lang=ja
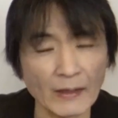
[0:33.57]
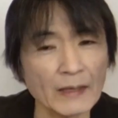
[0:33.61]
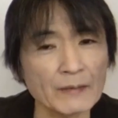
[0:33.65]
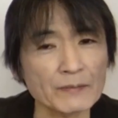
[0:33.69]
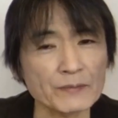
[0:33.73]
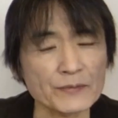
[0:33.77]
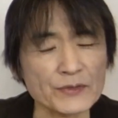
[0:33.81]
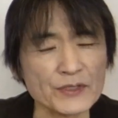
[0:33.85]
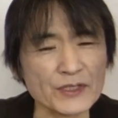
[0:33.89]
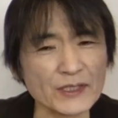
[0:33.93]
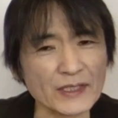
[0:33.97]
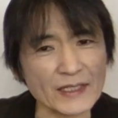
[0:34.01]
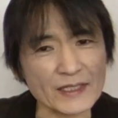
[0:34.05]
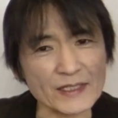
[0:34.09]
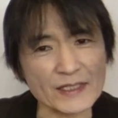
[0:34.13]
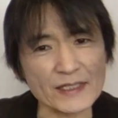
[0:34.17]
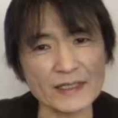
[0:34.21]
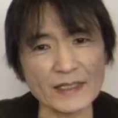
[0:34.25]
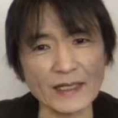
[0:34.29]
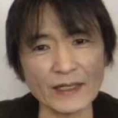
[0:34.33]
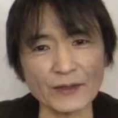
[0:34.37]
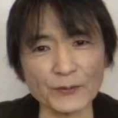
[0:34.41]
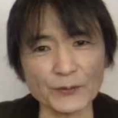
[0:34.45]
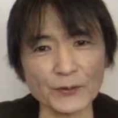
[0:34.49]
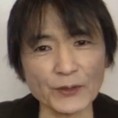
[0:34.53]
難しい
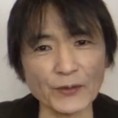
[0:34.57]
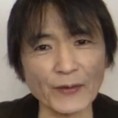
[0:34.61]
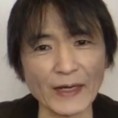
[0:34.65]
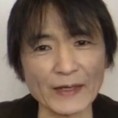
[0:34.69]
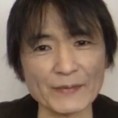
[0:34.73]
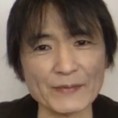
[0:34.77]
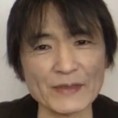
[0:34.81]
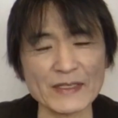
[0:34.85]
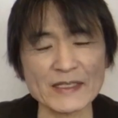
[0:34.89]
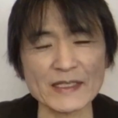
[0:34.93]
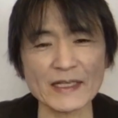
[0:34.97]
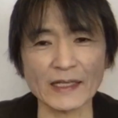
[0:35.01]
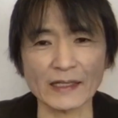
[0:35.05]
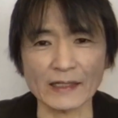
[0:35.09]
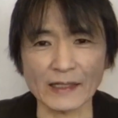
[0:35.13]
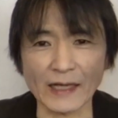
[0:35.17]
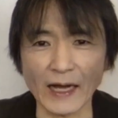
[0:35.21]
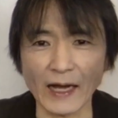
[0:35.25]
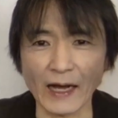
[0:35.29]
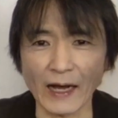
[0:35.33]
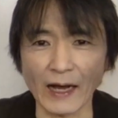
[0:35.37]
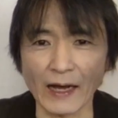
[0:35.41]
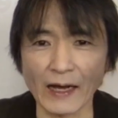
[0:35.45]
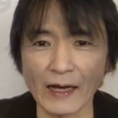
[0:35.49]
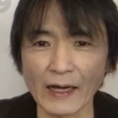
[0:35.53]
単語ではありません
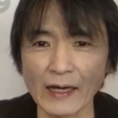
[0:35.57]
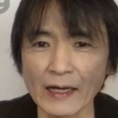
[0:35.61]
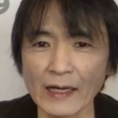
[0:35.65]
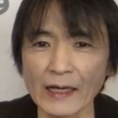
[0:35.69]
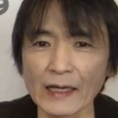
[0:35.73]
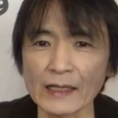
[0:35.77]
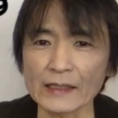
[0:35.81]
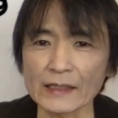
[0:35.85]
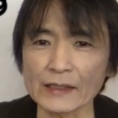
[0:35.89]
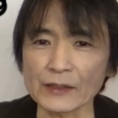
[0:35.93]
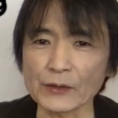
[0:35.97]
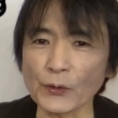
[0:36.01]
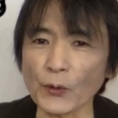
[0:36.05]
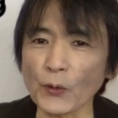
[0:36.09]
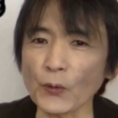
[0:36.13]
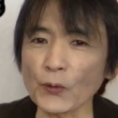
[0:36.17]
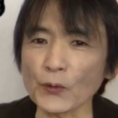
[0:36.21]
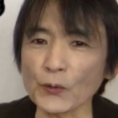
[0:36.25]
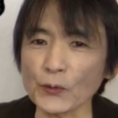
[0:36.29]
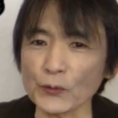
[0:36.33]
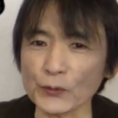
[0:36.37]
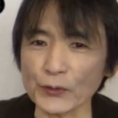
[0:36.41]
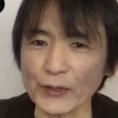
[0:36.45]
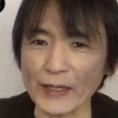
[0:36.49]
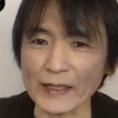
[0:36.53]
が、日本
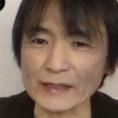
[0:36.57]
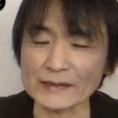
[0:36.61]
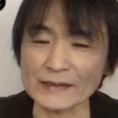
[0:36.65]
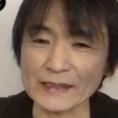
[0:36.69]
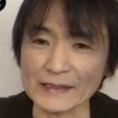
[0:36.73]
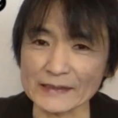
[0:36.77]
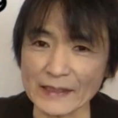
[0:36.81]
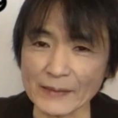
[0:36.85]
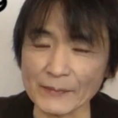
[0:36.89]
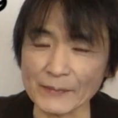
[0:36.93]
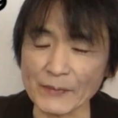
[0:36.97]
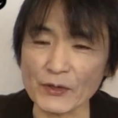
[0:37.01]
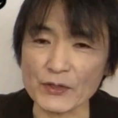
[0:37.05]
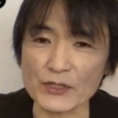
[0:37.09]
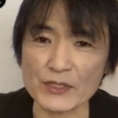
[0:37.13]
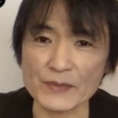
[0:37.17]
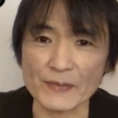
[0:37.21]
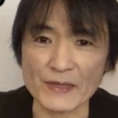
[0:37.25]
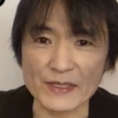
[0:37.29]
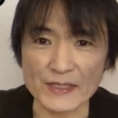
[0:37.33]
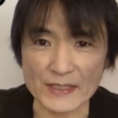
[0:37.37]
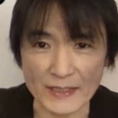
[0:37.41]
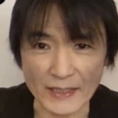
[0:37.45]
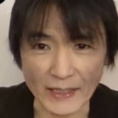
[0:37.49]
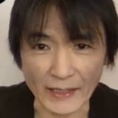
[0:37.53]
語の訳が邪魔をしま
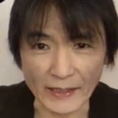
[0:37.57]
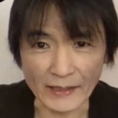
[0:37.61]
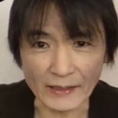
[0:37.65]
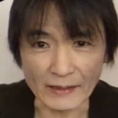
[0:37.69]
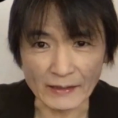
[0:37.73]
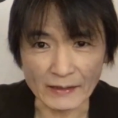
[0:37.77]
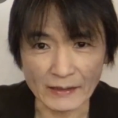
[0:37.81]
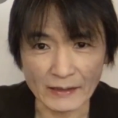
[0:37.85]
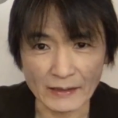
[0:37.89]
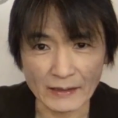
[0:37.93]
すね。